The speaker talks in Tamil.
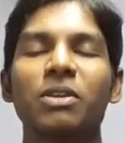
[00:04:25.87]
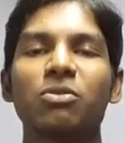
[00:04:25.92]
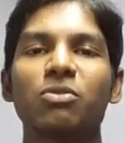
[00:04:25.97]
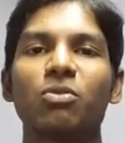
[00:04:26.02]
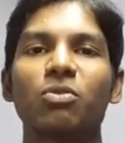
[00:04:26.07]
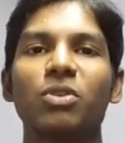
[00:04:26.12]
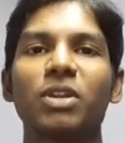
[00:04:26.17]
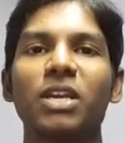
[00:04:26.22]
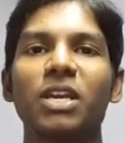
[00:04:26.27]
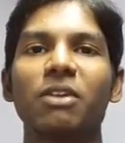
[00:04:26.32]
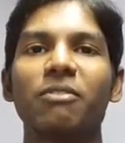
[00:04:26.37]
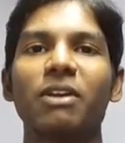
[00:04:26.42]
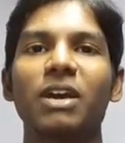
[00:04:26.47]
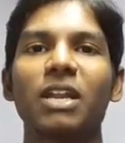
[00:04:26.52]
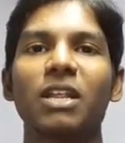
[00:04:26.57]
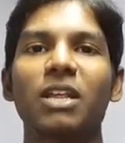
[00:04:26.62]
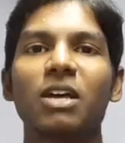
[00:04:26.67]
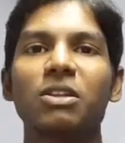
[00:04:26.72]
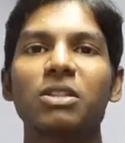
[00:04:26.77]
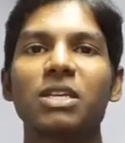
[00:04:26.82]
ஸோ நீங்கள்
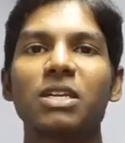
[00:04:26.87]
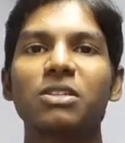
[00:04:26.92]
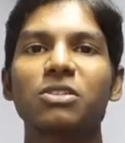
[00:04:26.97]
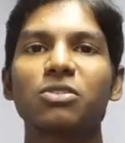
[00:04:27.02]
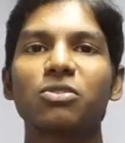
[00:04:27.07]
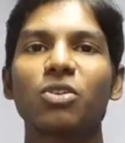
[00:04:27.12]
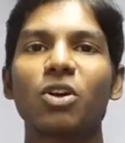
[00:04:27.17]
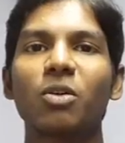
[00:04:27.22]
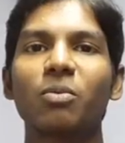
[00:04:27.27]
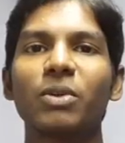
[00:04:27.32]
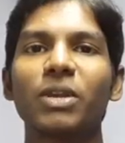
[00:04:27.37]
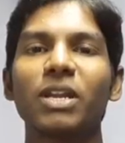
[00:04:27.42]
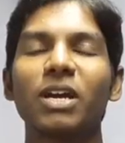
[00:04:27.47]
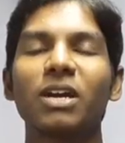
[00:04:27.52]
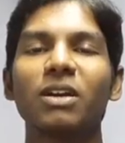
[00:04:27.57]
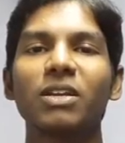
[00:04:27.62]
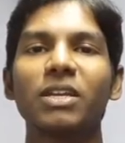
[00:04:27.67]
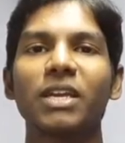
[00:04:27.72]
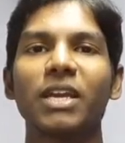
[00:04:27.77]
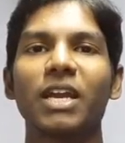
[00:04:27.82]
வேறு ஏதாவது தெரிஞ்சுக்கணும்
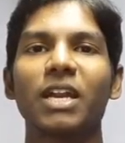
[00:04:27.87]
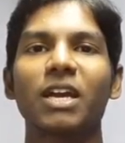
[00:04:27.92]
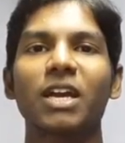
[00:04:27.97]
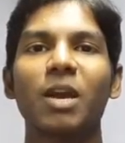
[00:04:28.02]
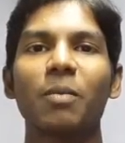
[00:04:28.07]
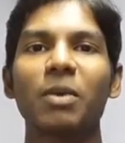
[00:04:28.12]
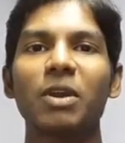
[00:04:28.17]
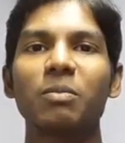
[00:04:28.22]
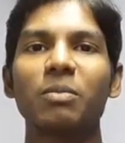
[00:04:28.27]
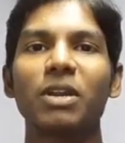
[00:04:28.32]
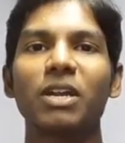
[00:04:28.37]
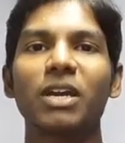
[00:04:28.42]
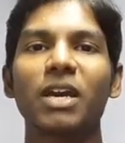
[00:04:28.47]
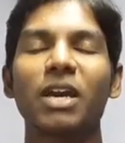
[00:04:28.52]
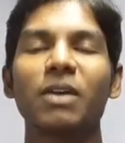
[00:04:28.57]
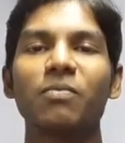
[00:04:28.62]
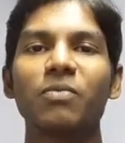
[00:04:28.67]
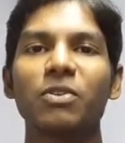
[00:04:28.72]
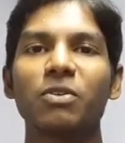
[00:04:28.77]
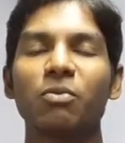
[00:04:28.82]
அப்படின்னா எனக்கு கமெண்ட்
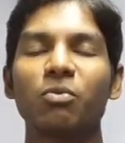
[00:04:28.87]
பண்ணுங்கள்